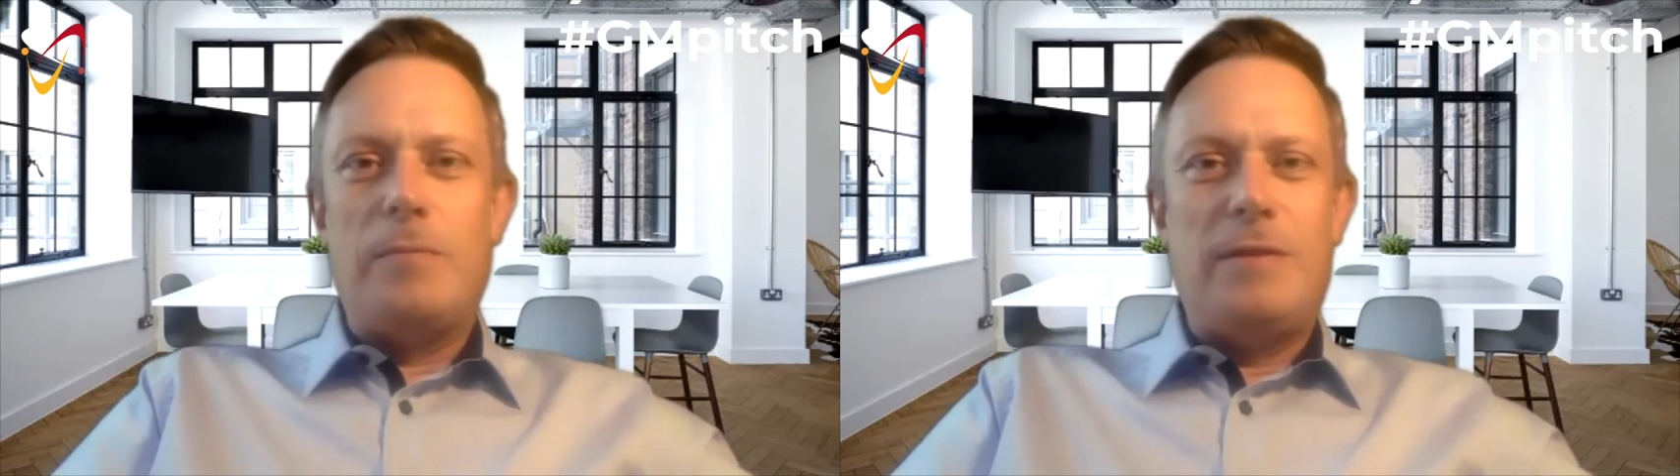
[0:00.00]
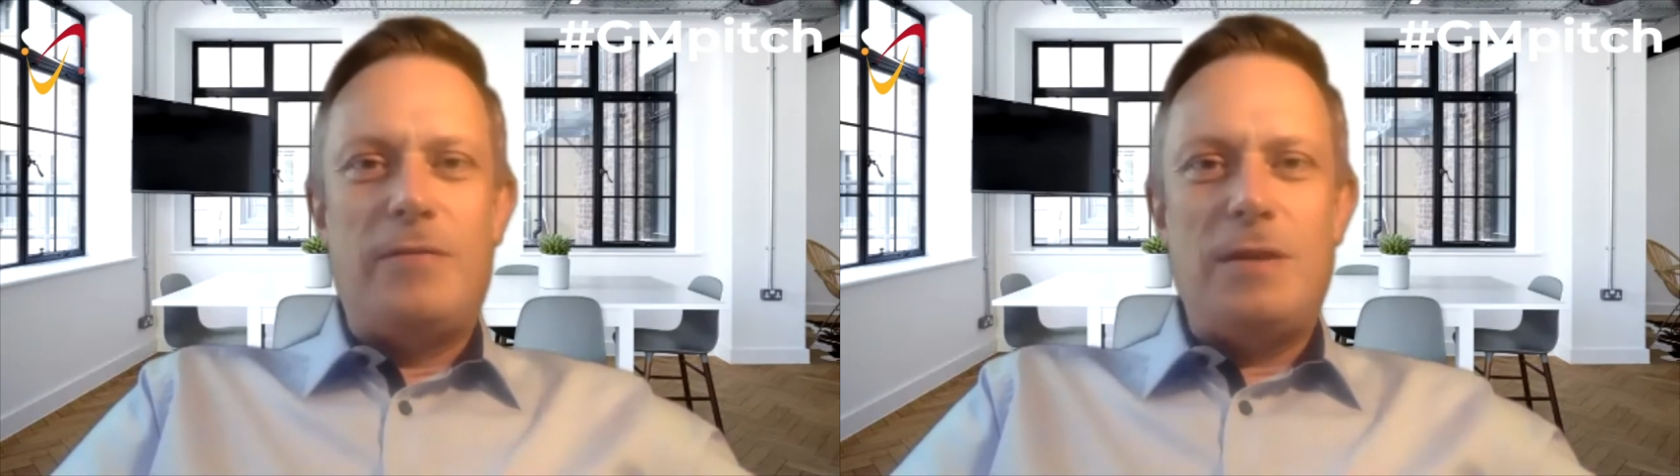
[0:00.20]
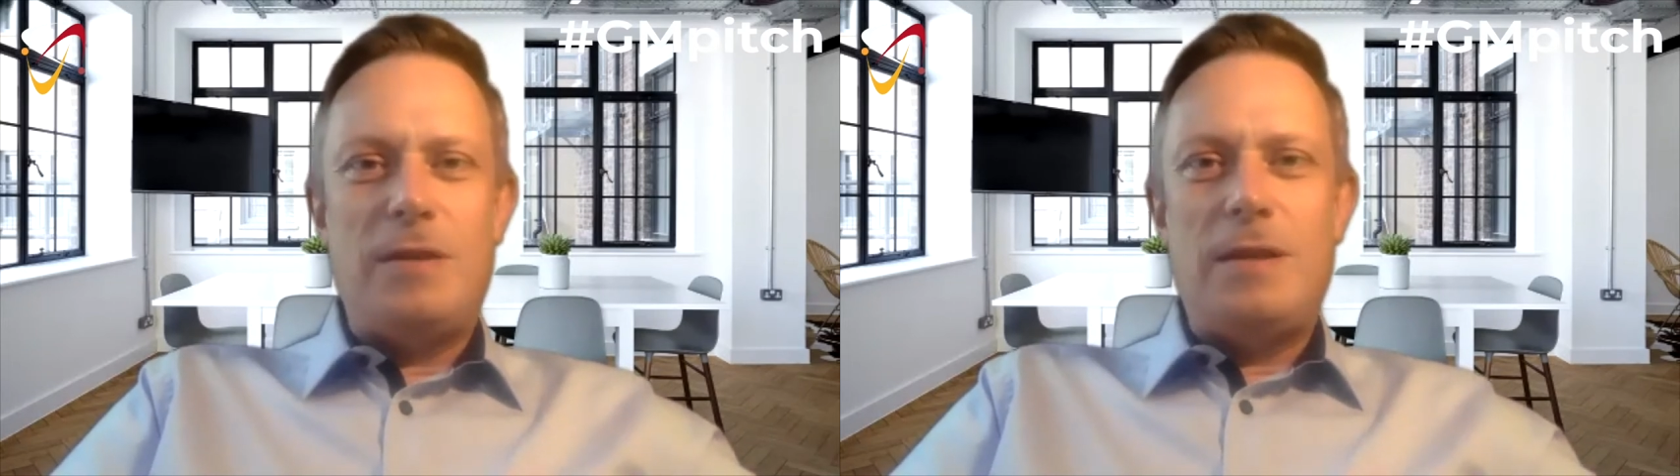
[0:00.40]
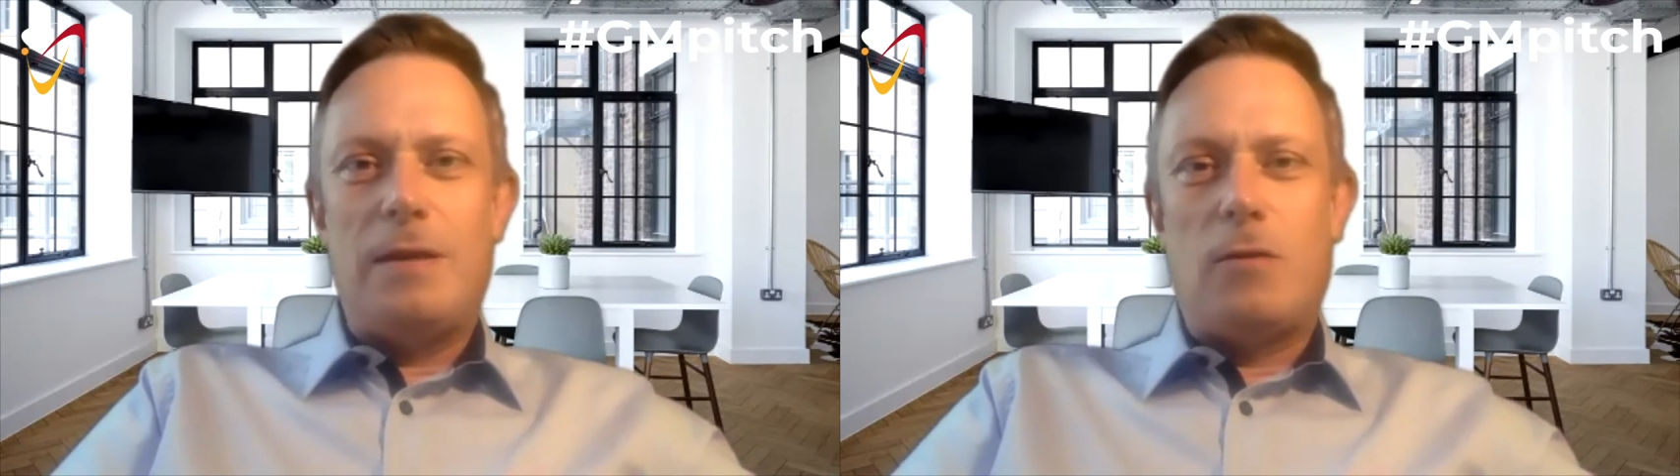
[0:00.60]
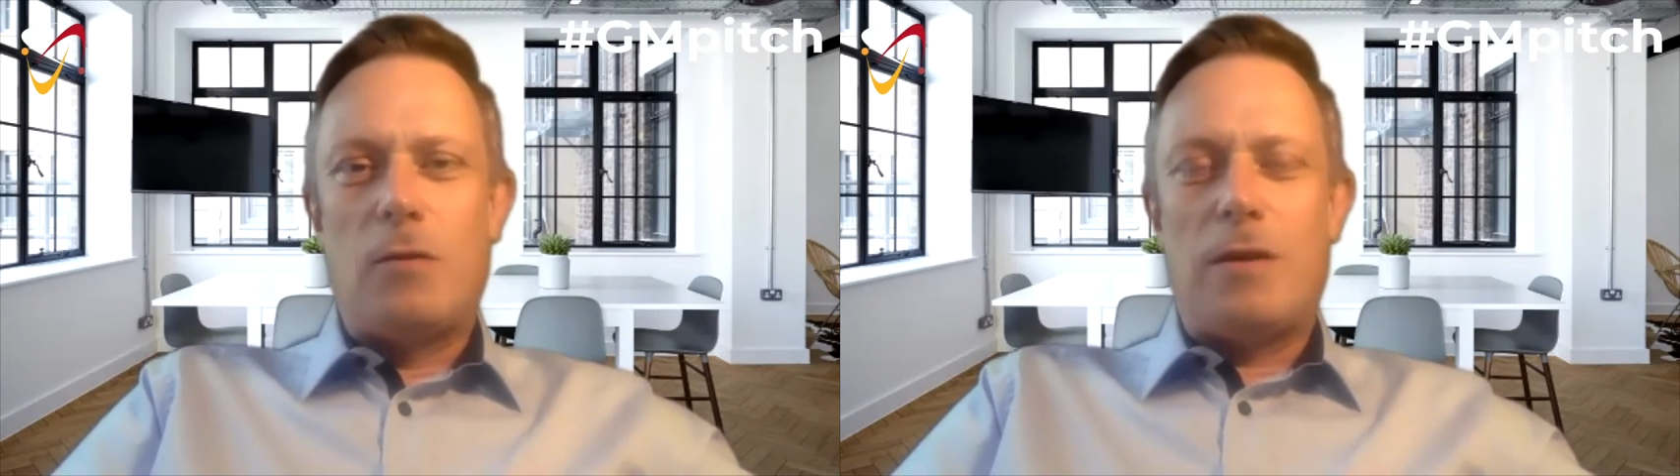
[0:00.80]
die
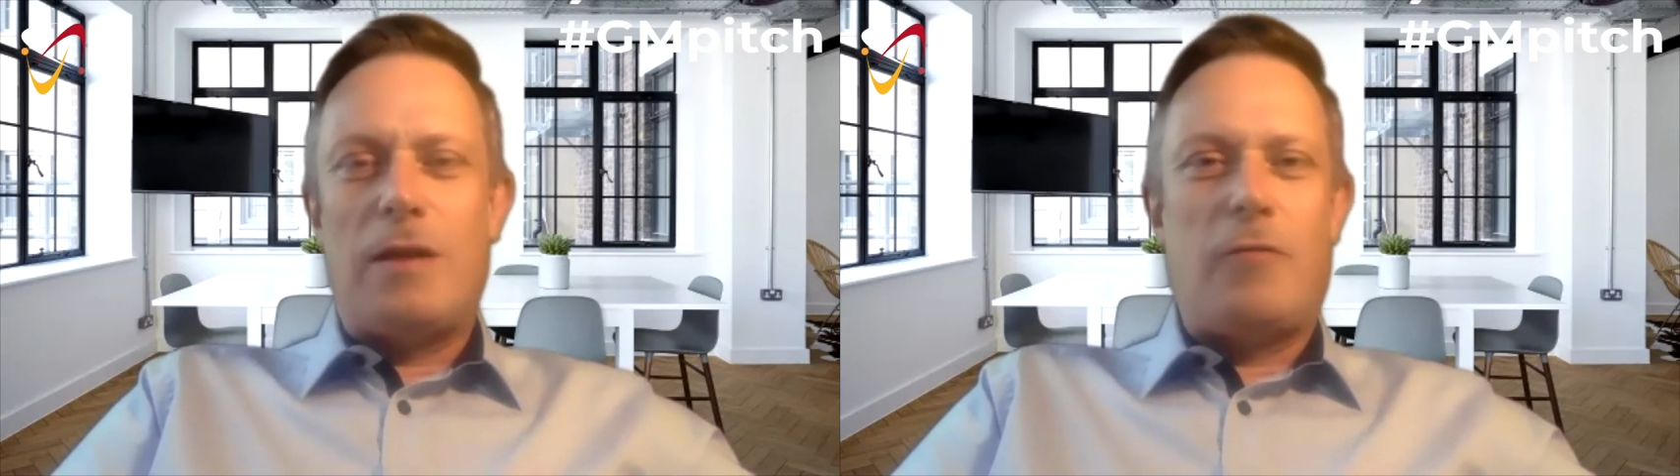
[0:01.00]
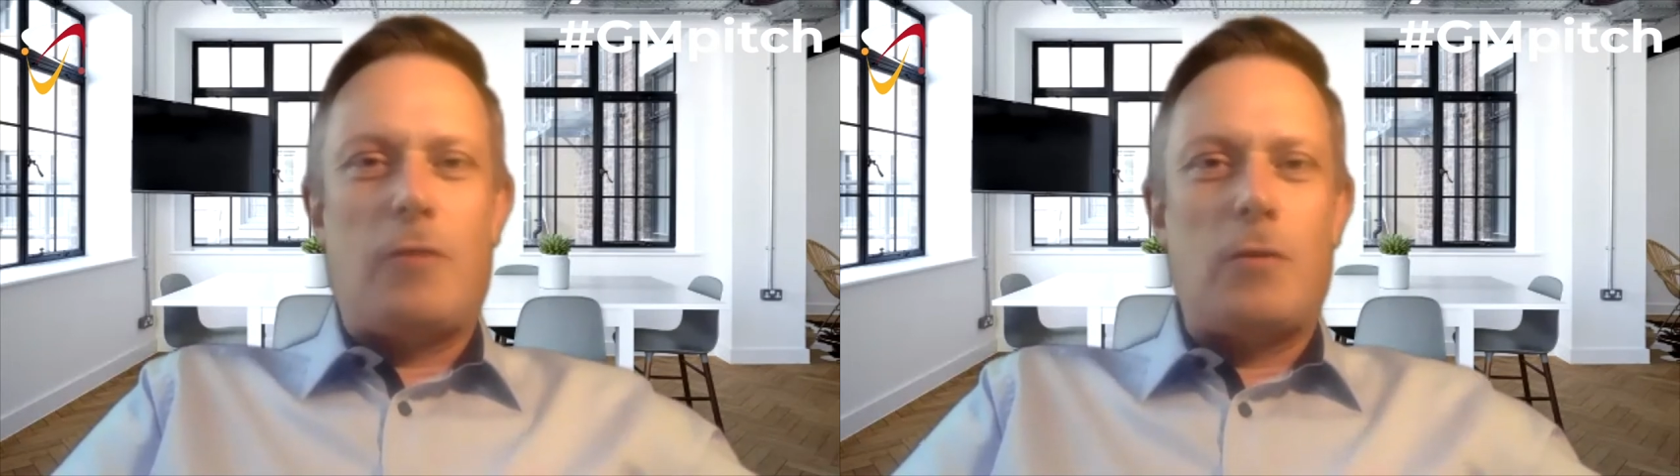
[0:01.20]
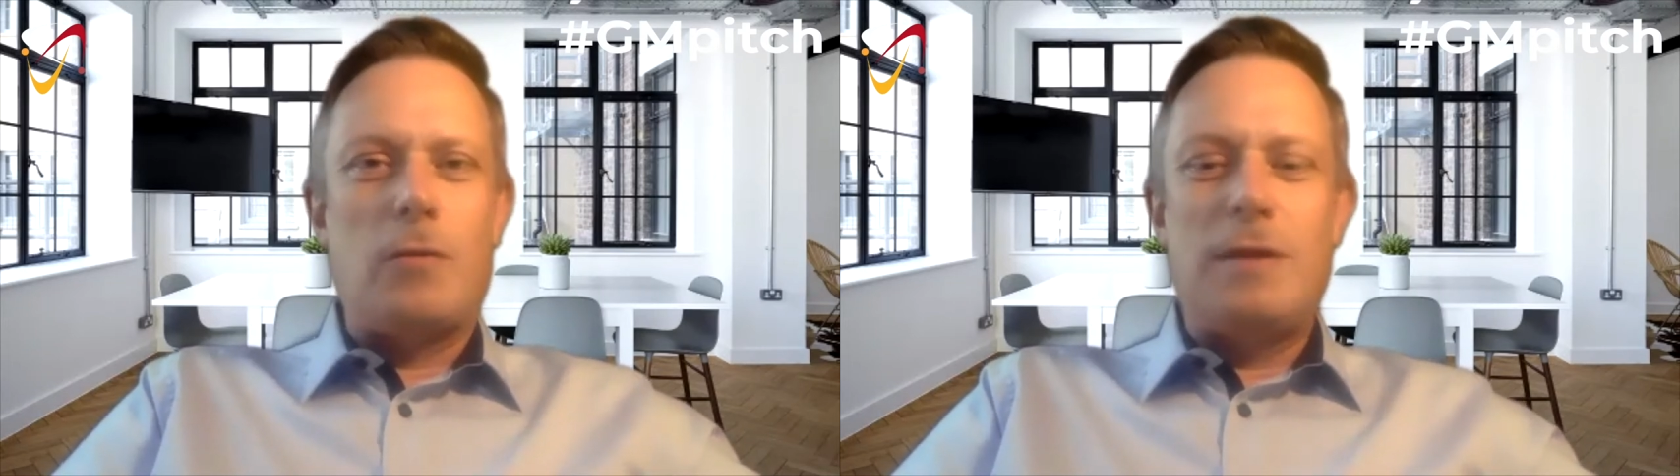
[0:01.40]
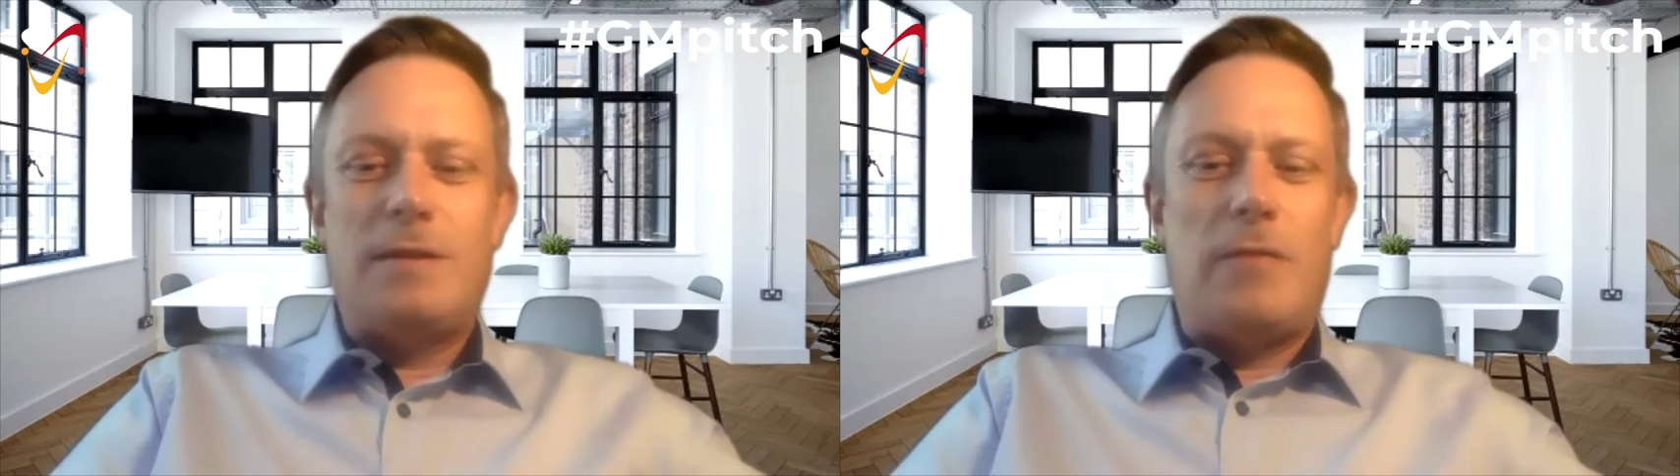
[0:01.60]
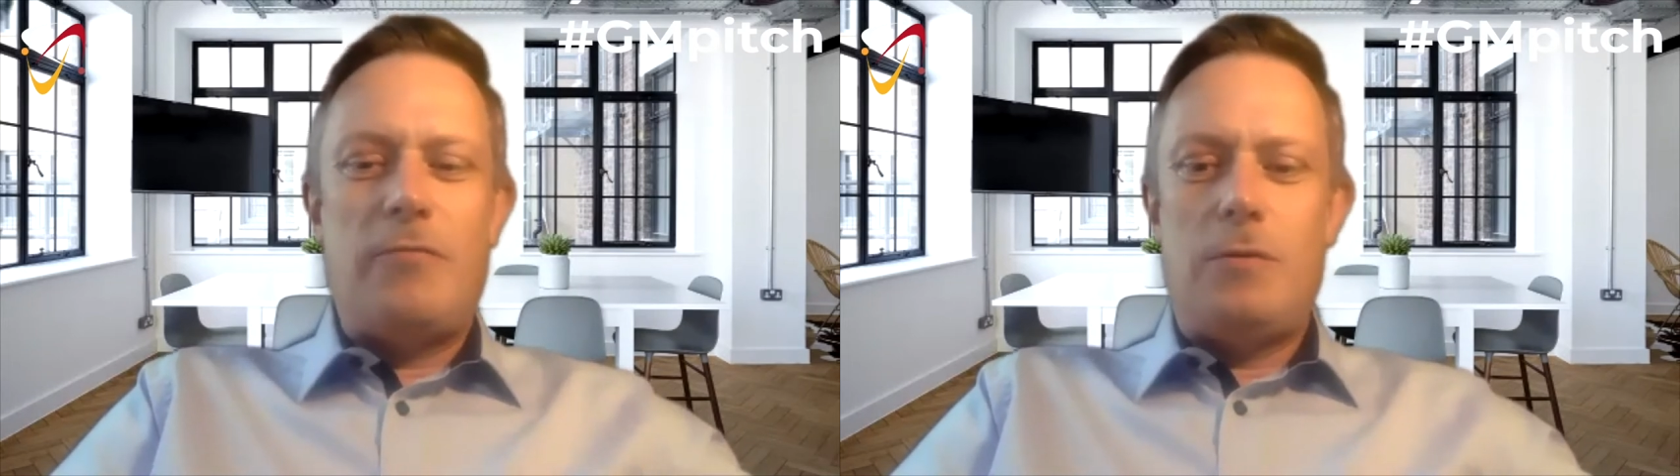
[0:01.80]
wichtigen Kundenanforderungen
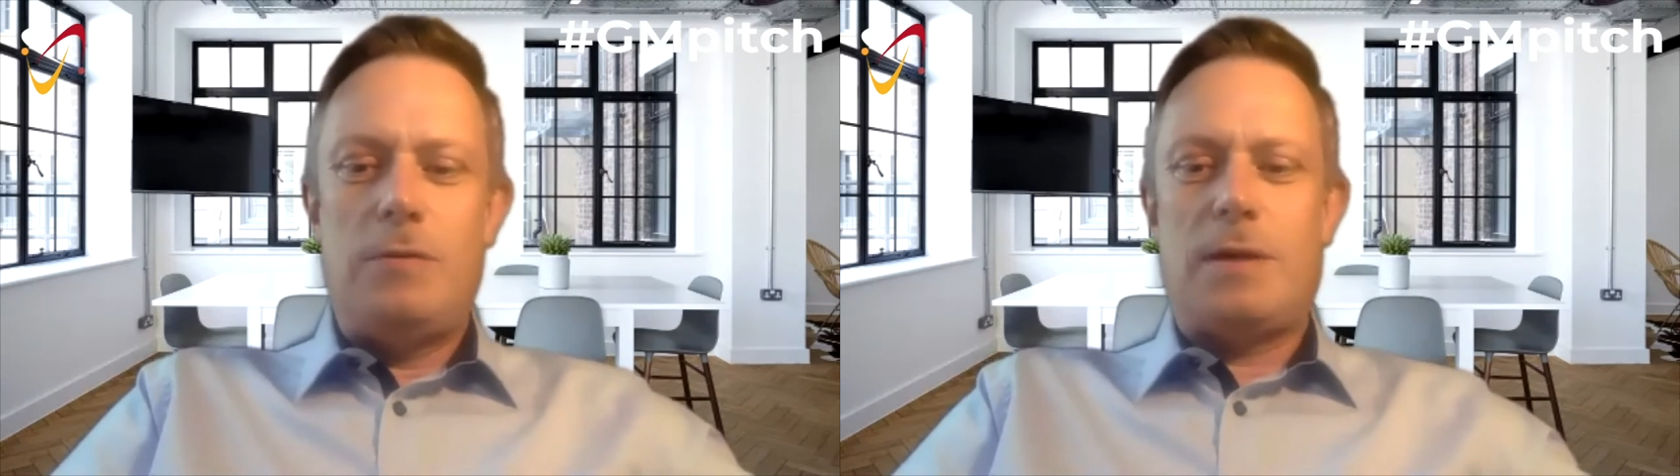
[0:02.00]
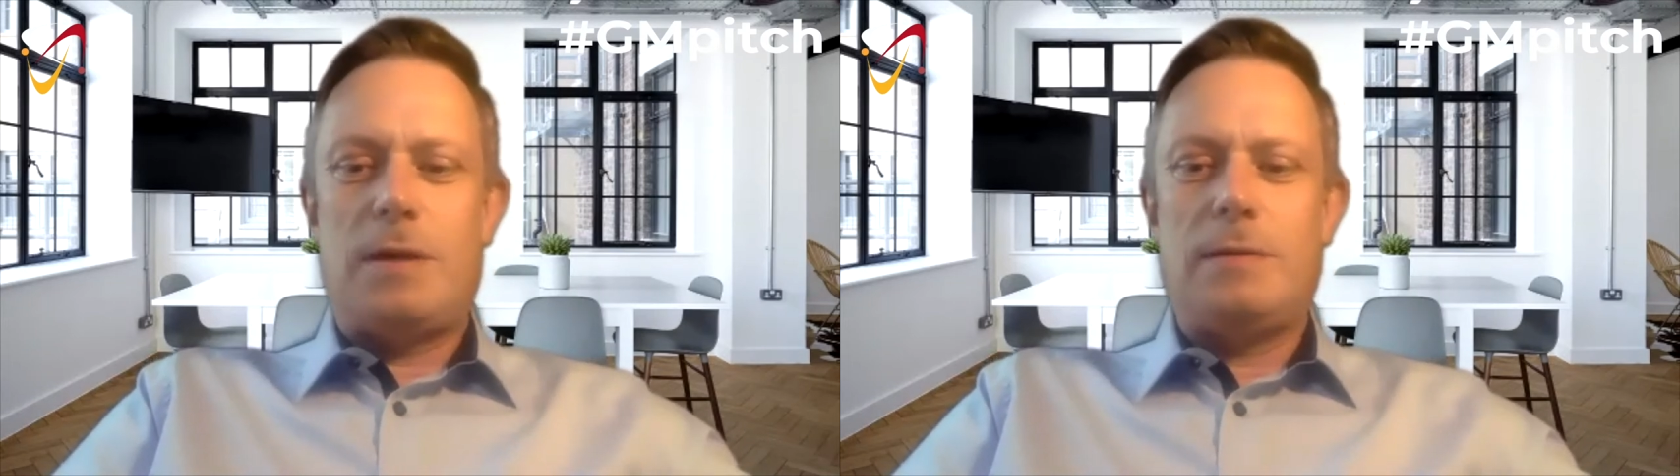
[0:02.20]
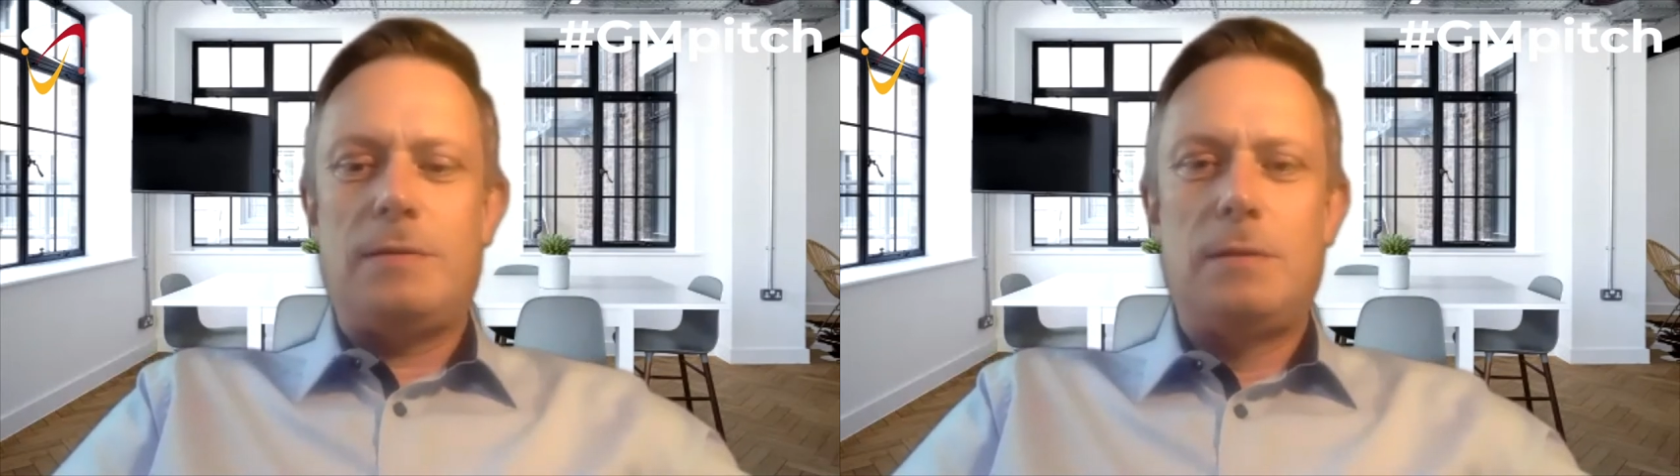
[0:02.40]
nicht erfüllen kann.